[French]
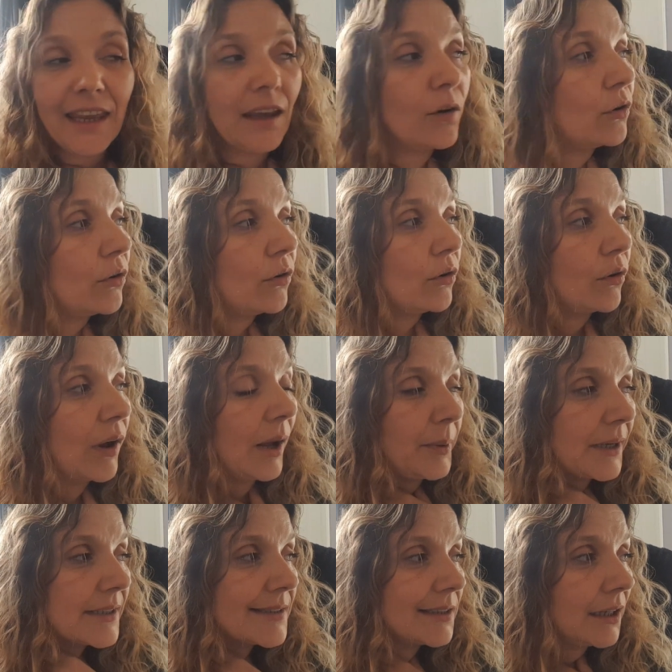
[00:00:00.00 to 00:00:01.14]
Et euh,
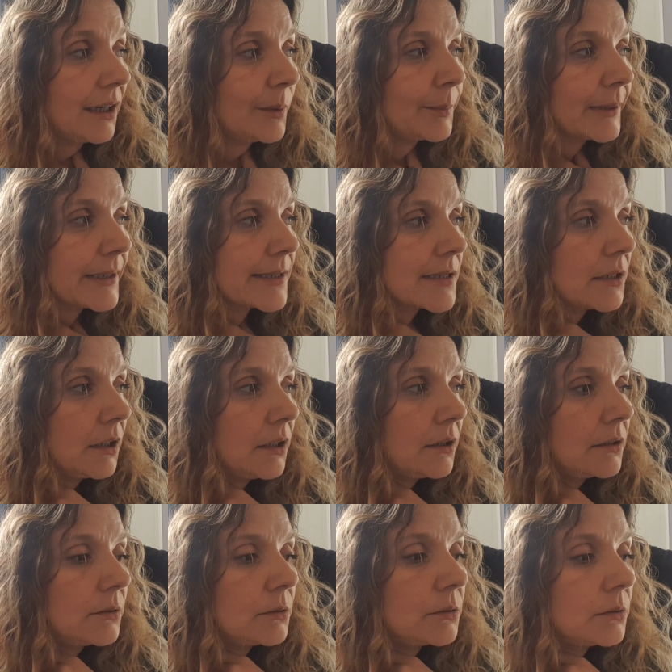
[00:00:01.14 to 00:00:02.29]
à part ça, à part
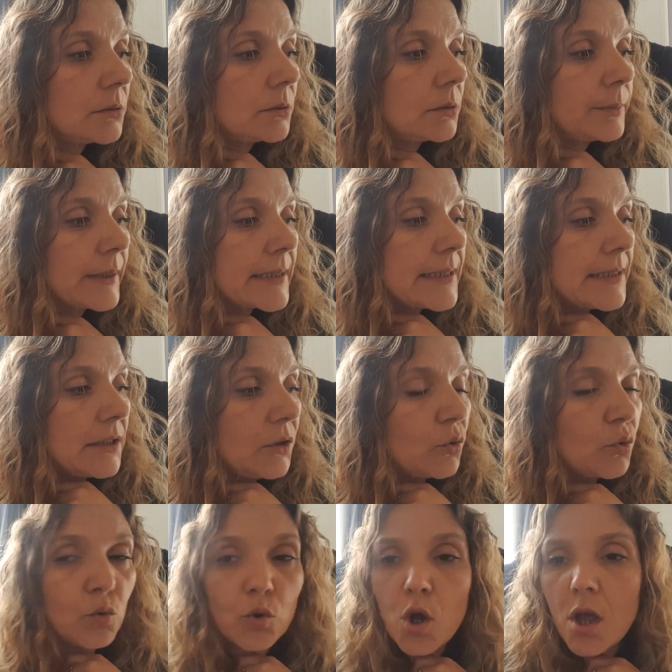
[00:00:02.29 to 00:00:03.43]
ça, à euh, ça, c'est
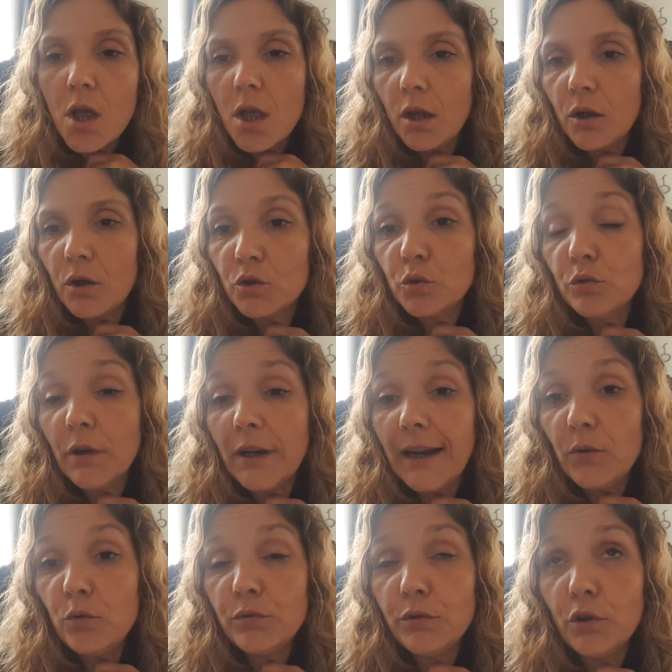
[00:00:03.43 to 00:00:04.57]
tout. Euh, donc
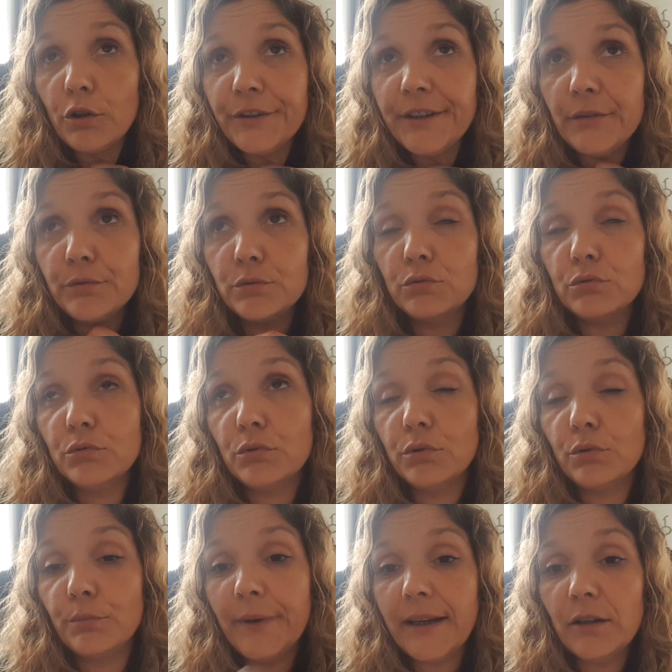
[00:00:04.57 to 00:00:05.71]
voilà, nouveau rendez-vous donc
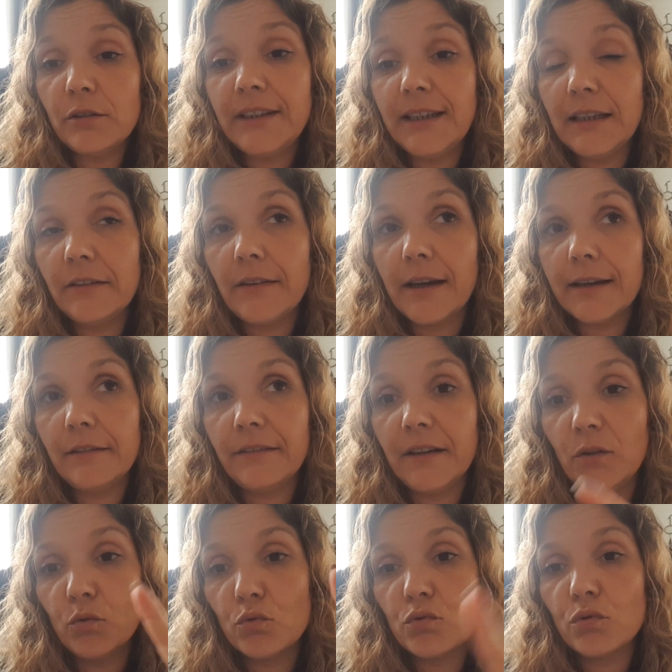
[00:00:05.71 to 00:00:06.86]
le mercredi qui va
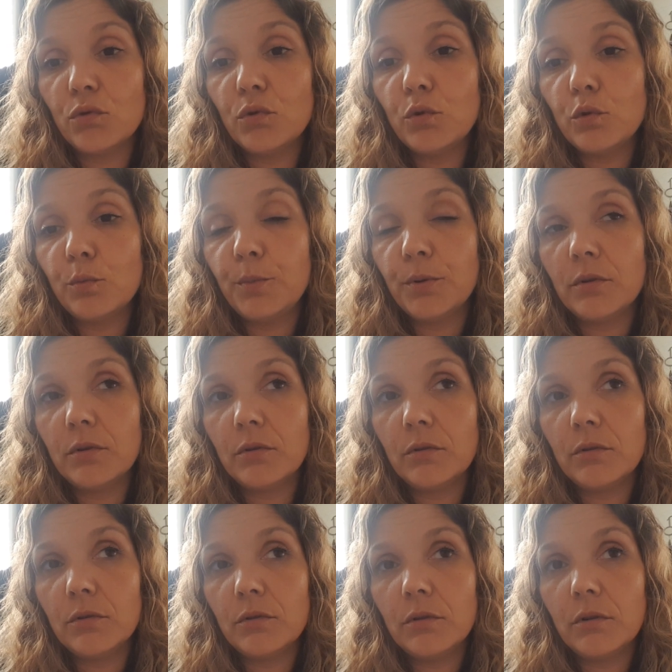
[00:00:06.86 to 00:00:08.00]
arriver donc sur le groupe
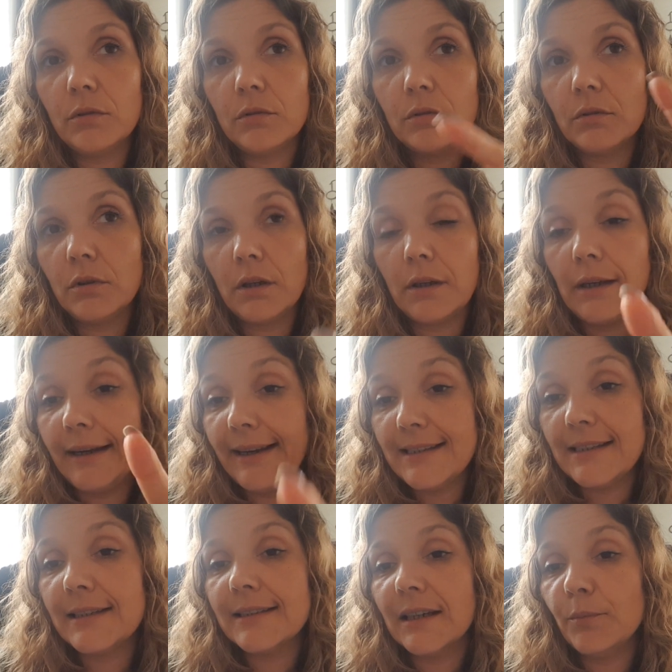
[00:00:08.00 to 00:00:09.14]
la, la
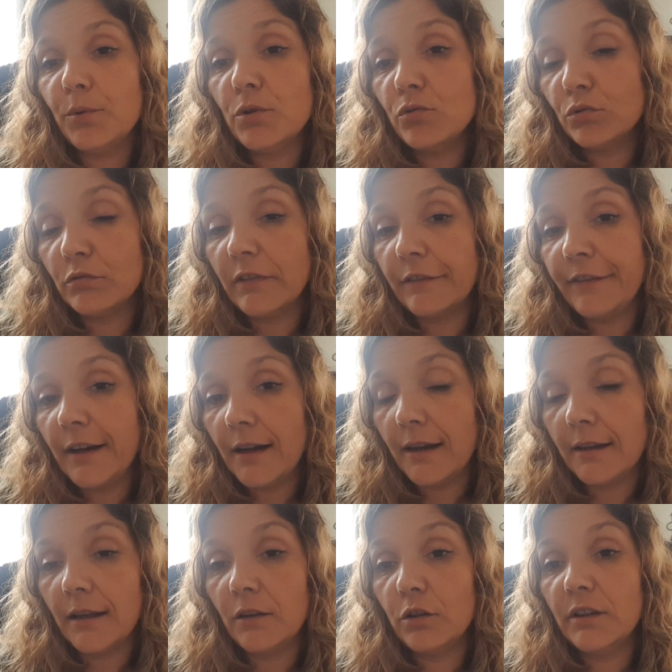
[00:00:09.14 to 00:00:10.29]
des Scrapeuses où on va faire
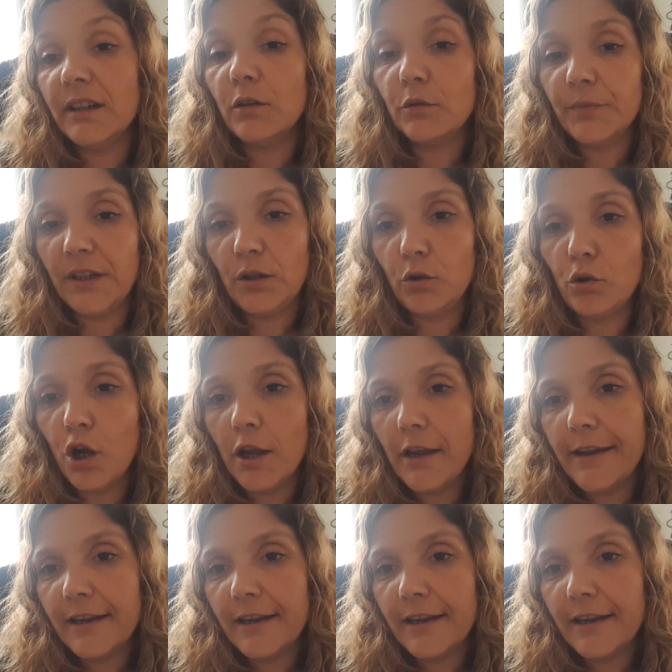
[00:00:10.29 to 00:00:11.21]
un atelier home déco.